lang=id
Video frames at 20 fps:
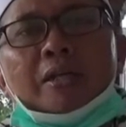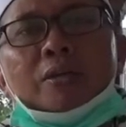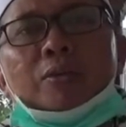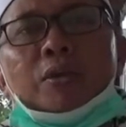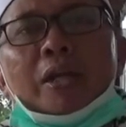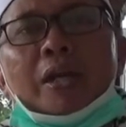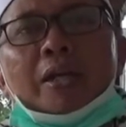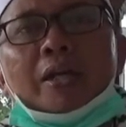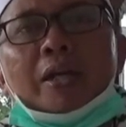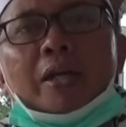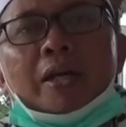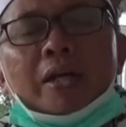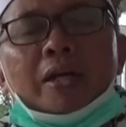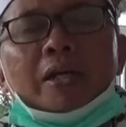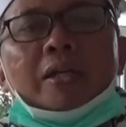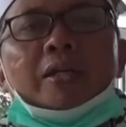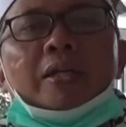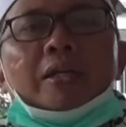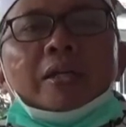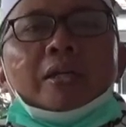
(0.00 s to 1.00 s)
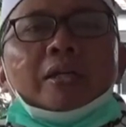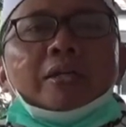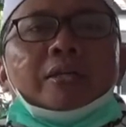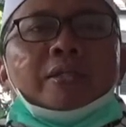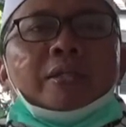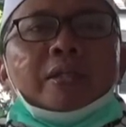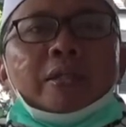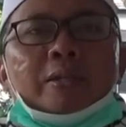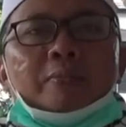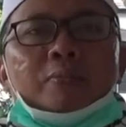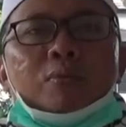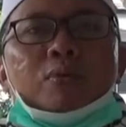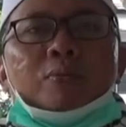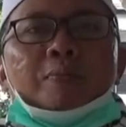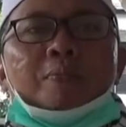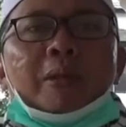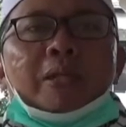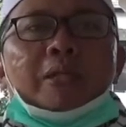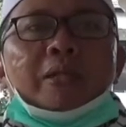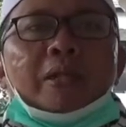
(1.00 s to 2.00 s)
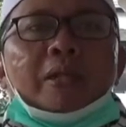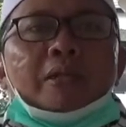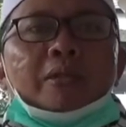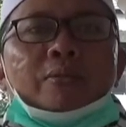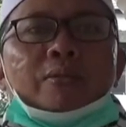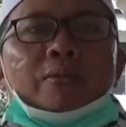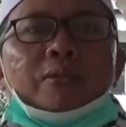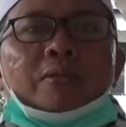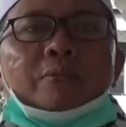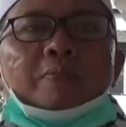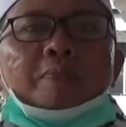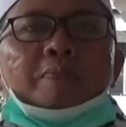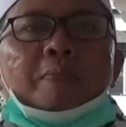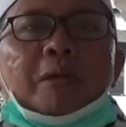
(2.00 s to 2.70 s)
Idul Adha 1441